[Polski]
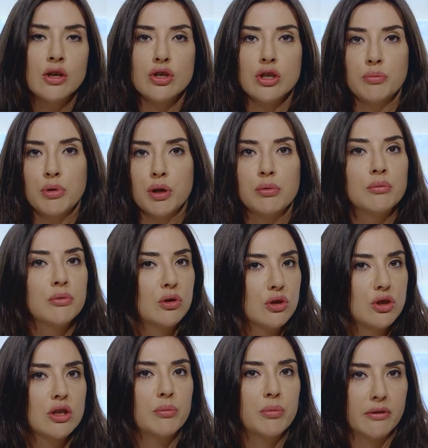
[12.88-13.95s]
czyli problem
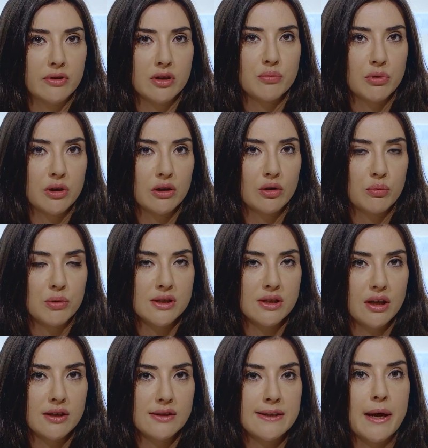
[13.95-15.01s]
dotyczy naprawdę sporej grupy z
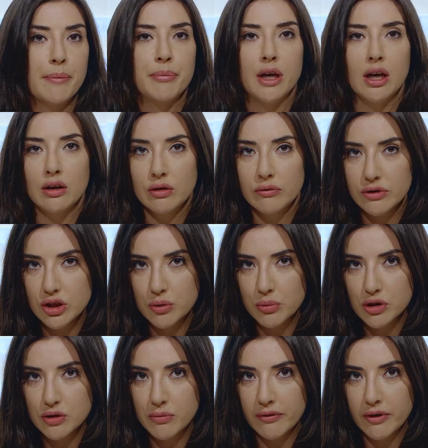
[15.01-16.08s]
nas. Mianowicie
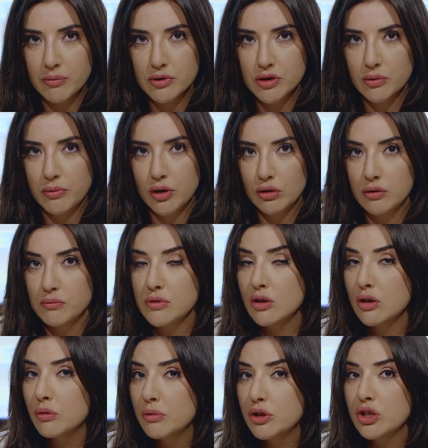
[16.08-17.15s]
porozmawiamy sobie o tym,
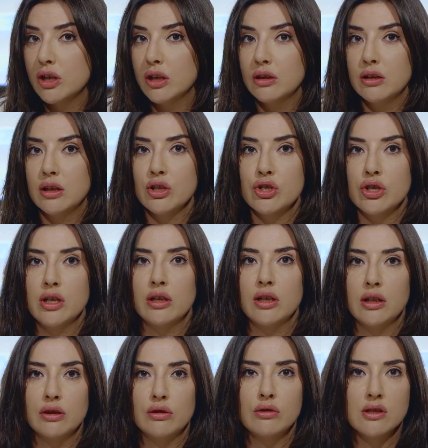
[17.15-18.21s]
co robić, kiedy nasze
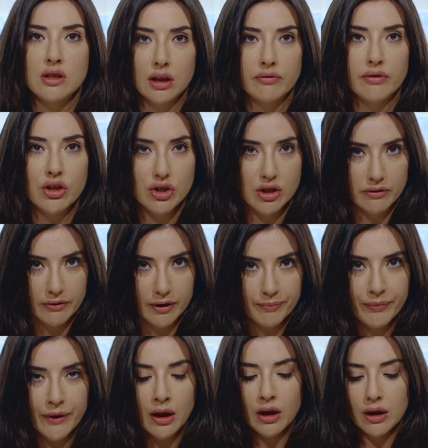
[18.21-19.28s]
jelito jest nadwrażliwe.
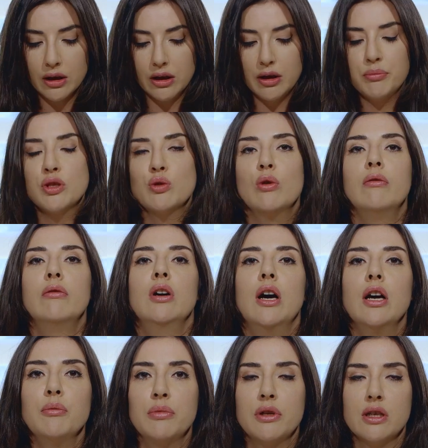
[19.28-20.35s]
Innymi słowy
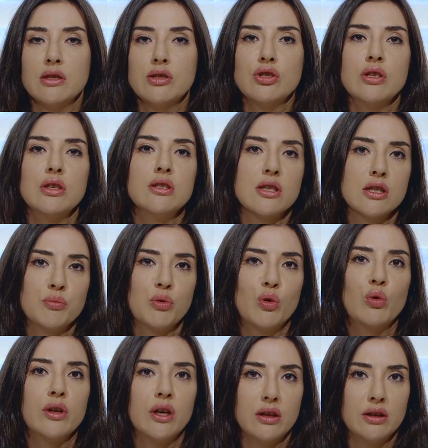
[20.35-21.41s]
IBS, czyli
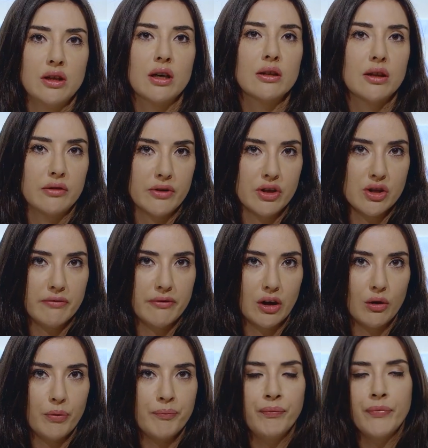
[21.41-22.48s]
zespół jelita
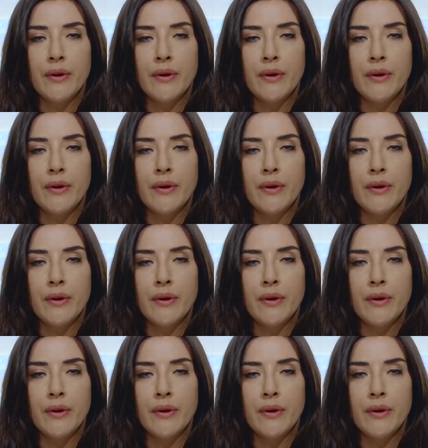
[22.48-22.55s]
nadwrażliwego.